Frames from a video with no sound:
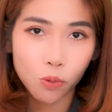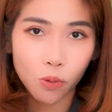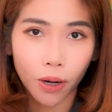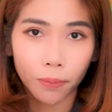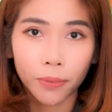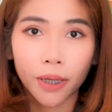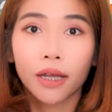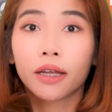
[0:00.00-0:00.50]
ขว
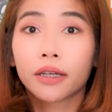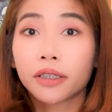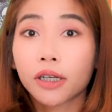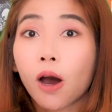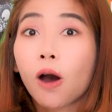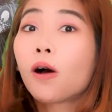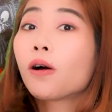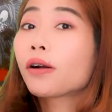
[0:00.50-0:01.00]
บ
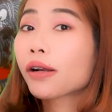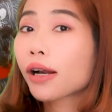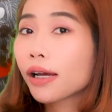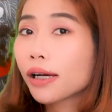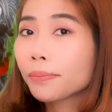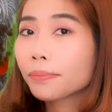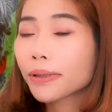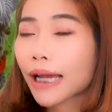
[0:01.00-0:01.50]
น้อง
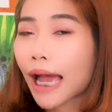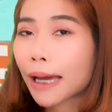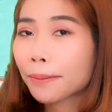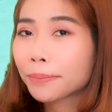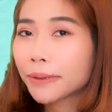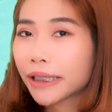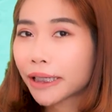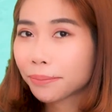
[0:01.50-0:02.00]
เริ่มกล้า
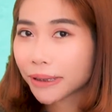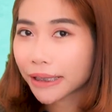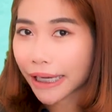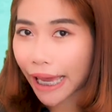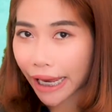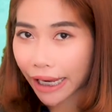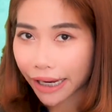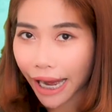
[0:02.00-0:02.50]
มเนื้อมือ
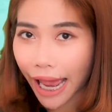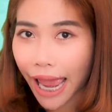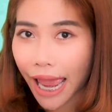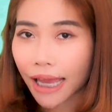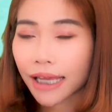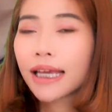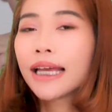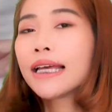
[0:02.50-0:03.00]
แข็งแร
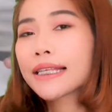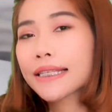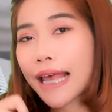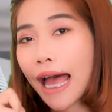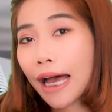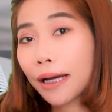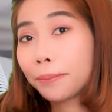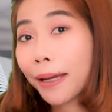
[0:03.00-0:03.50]
ง
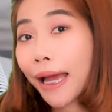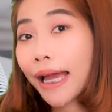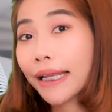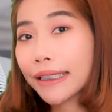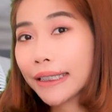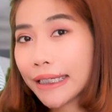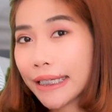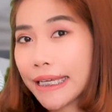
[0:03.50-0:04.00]
สามาร
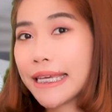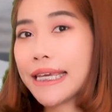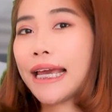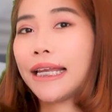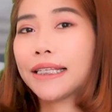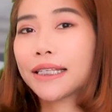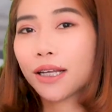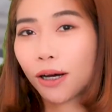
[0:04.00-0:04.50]
ถเขี
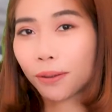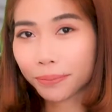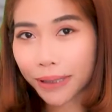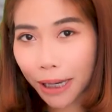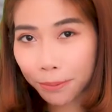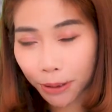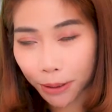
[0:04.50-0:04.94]
ยนสอบตาม